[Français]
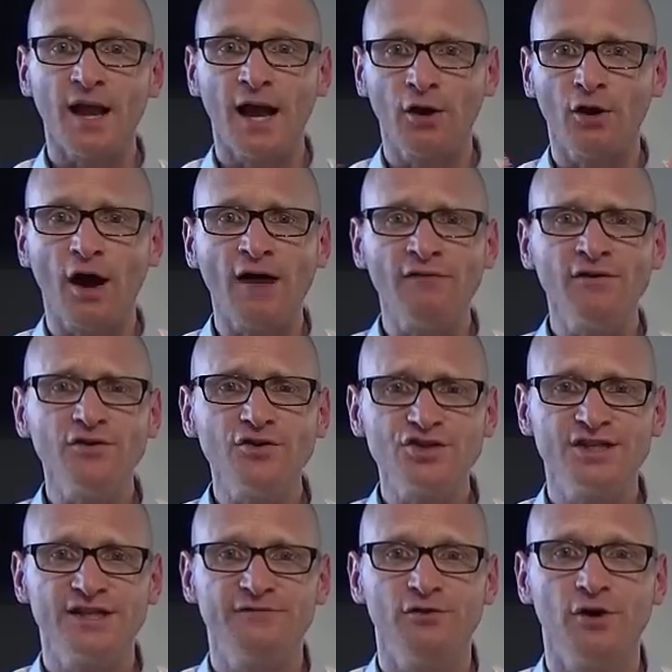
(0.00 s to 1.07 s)
Alors avant que
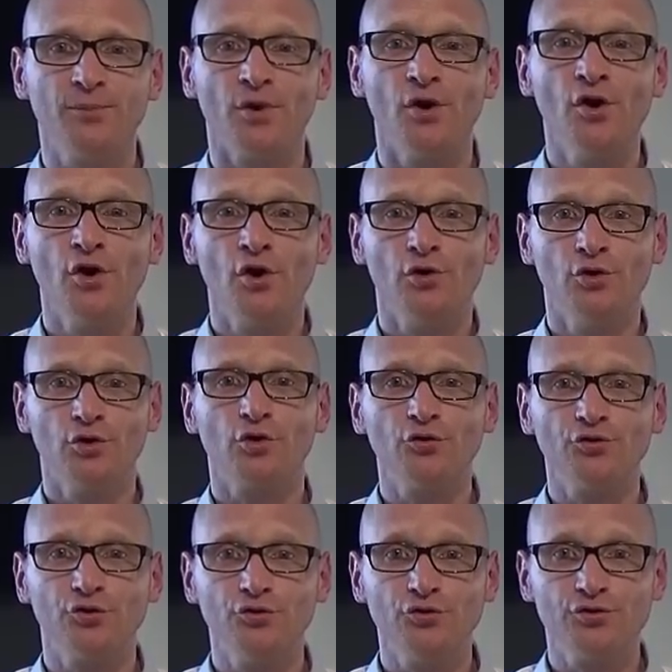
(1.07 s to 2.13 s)
je développe le
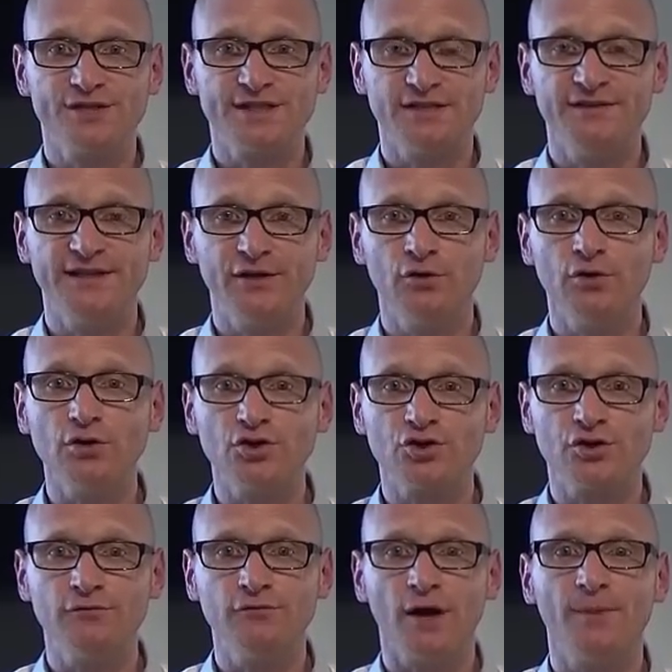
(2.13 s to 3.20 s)
contenu de cette vidéo,
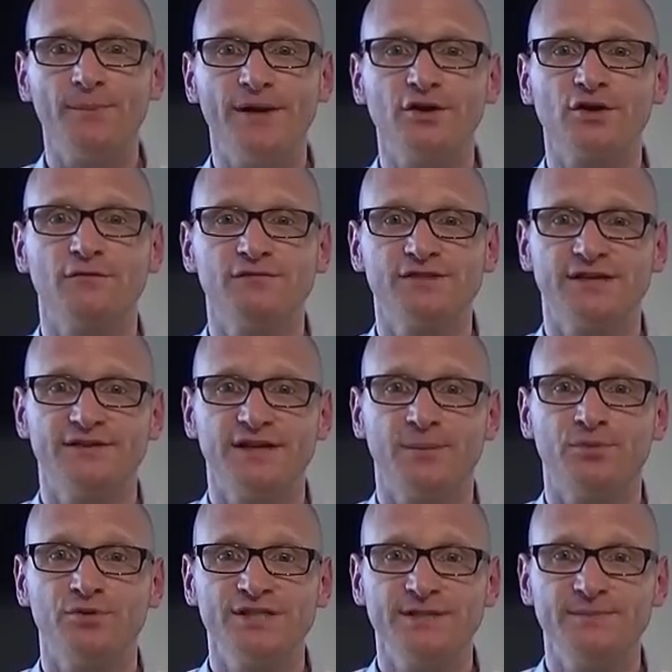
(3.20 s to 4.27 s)
je vous rappelle que vous avez la
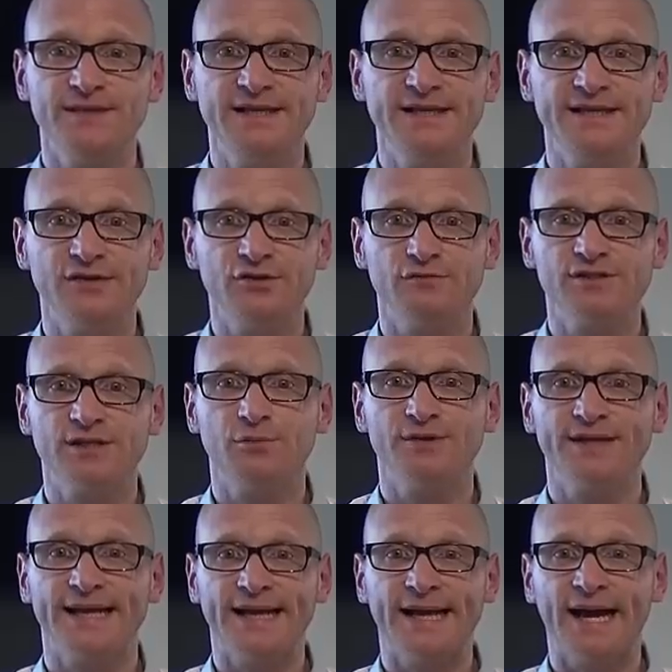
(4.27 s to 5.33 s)
possibilité de vous
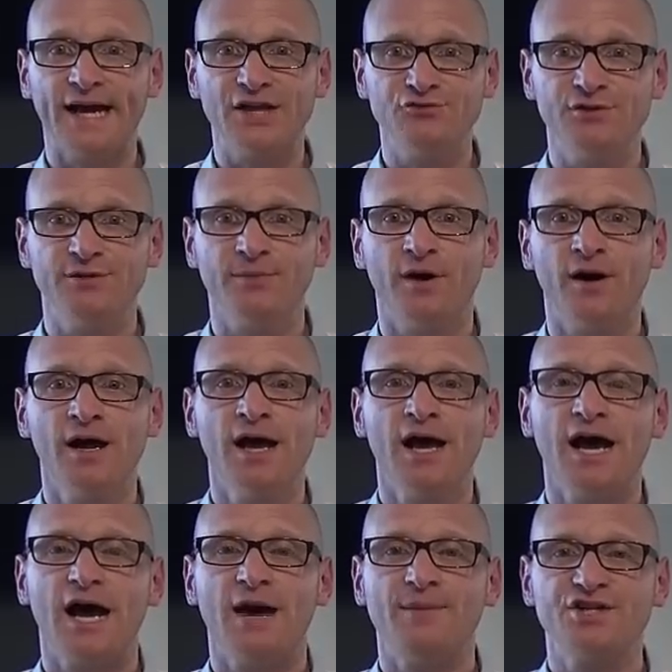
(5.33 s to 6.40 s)
abonner gratuitement
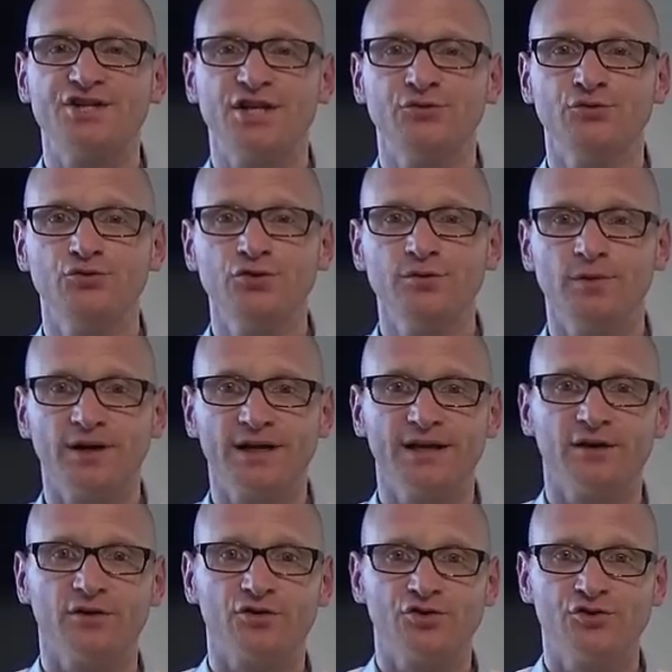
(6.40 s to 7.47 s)
à ma chaîne YouTube en
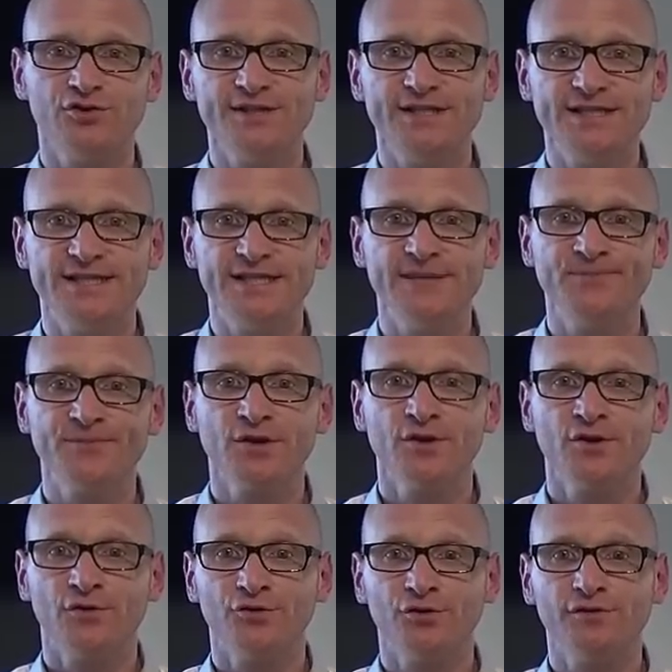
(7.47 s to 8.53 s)
cliquant juste ici,
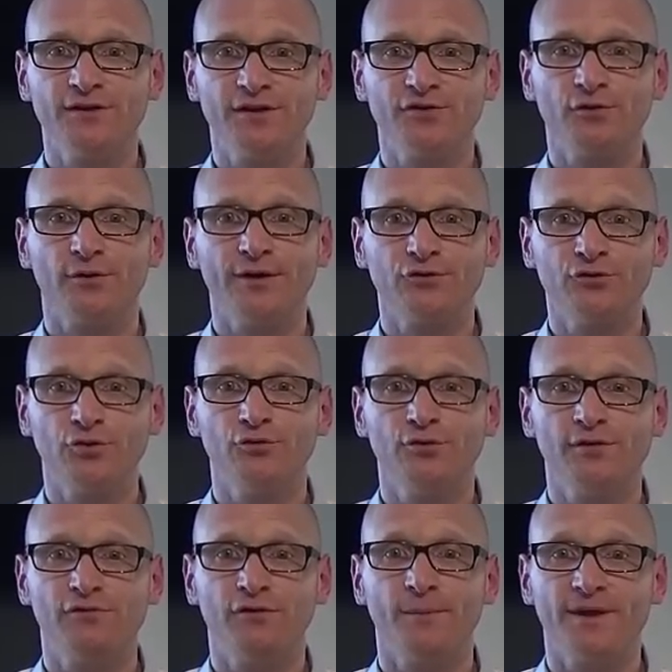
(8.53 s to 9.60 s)
de façon à être tenu
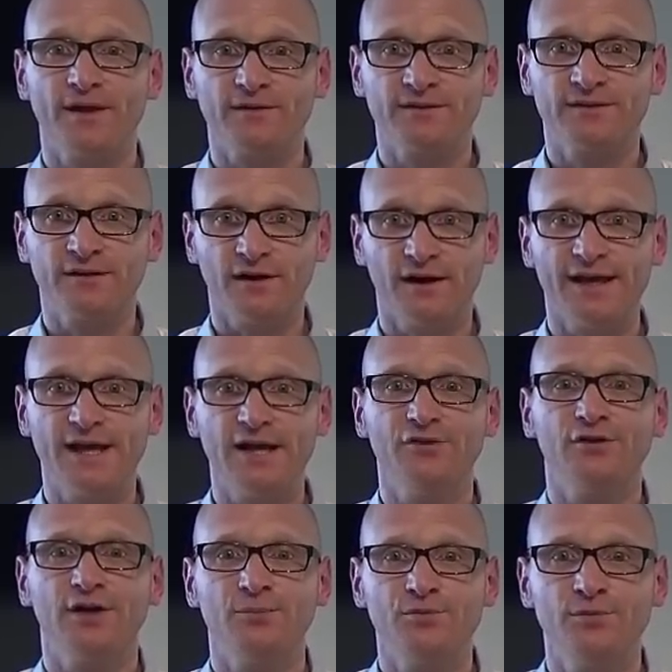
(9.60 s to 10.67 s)
informé en temps réel
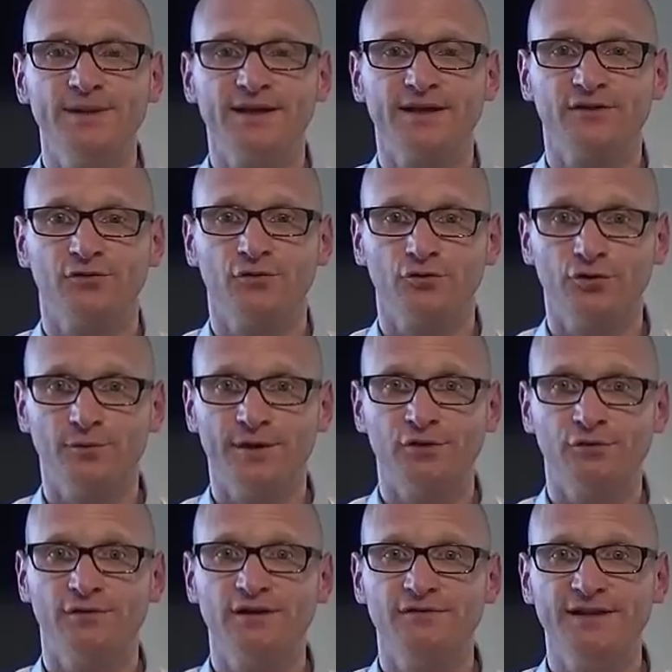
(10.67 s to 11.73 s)
de la publication de mes
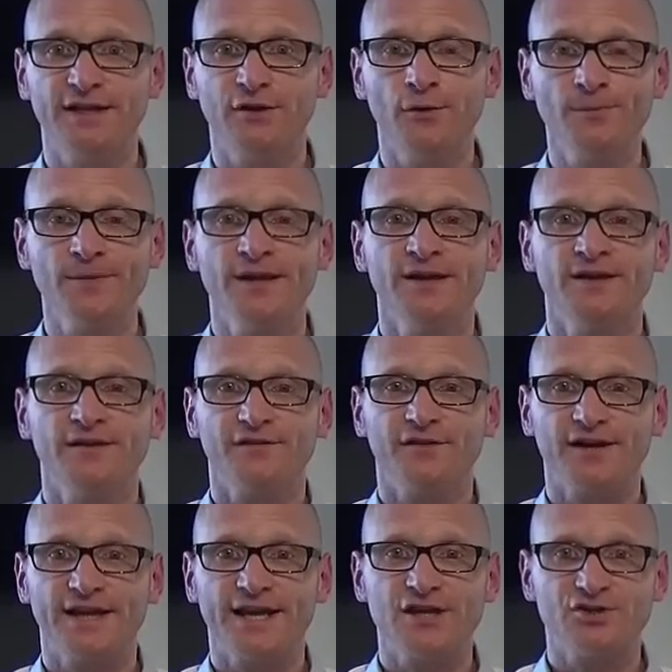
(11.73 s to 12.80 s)
nouvelles vidéos,
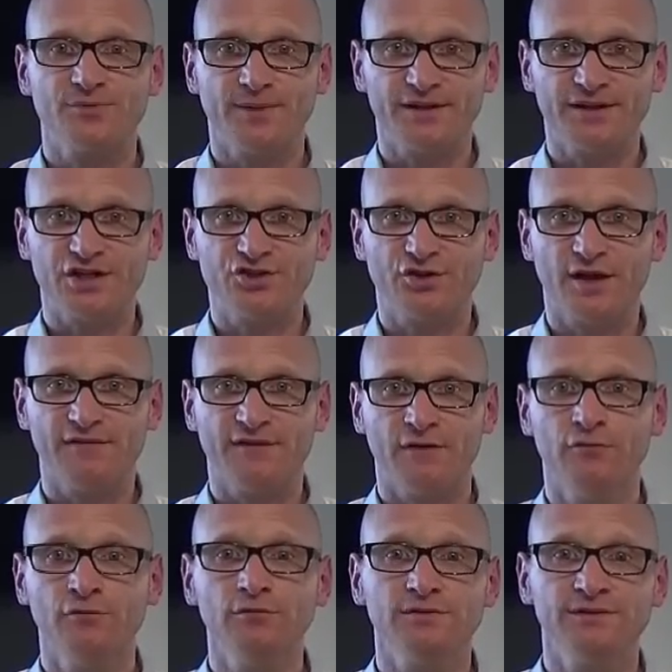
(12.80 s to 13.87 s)
dans lesquelles je partagerai
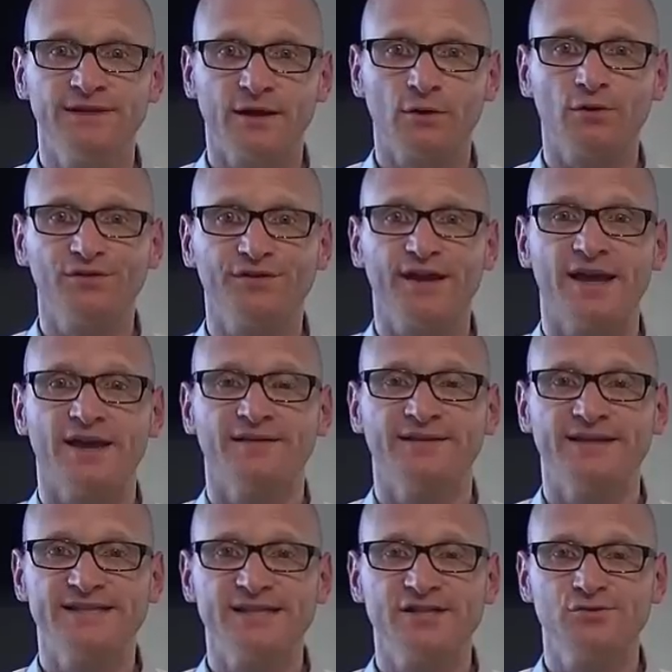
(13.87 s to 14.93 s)
avec vous des conseils,
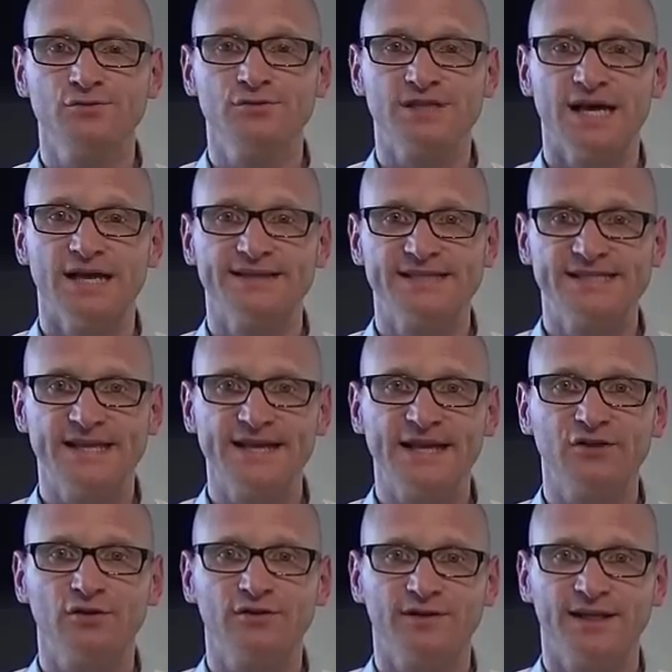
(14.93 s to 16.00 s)
des astuces, des
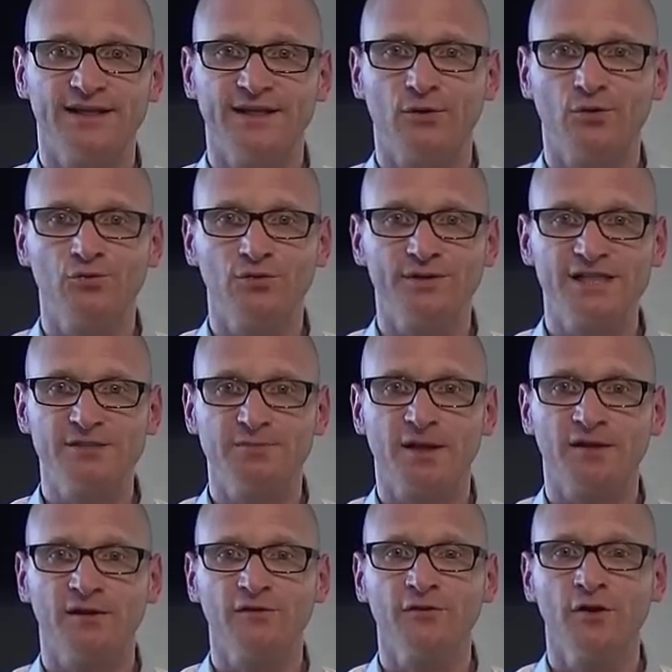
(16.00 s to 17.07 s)
anecdotes et des retours
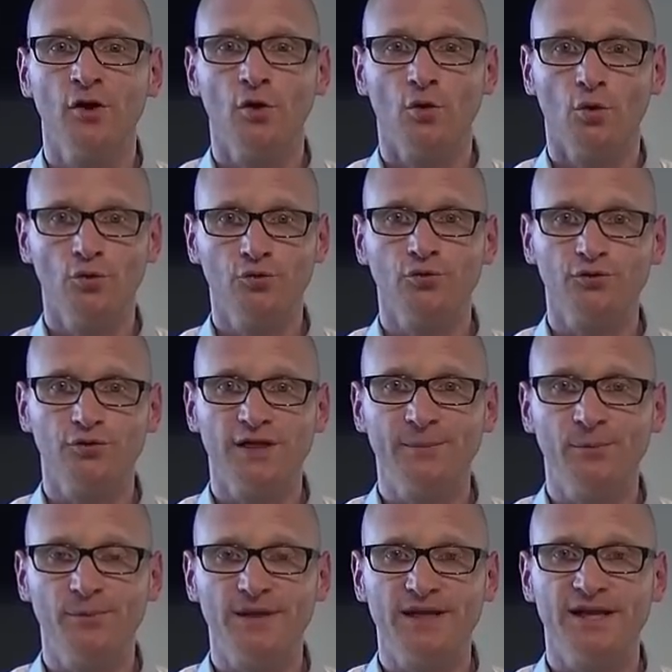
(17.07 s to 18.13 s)
d'expérience autour de
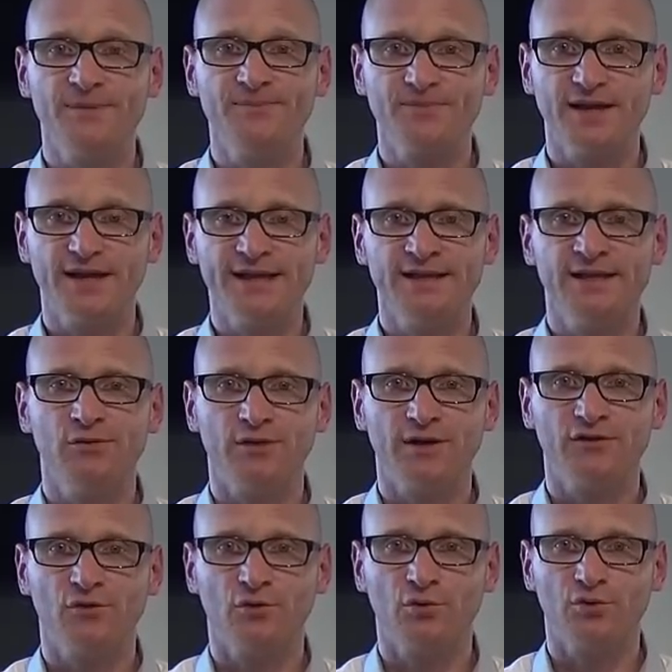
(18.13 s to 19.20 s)
l'immobilier et de la location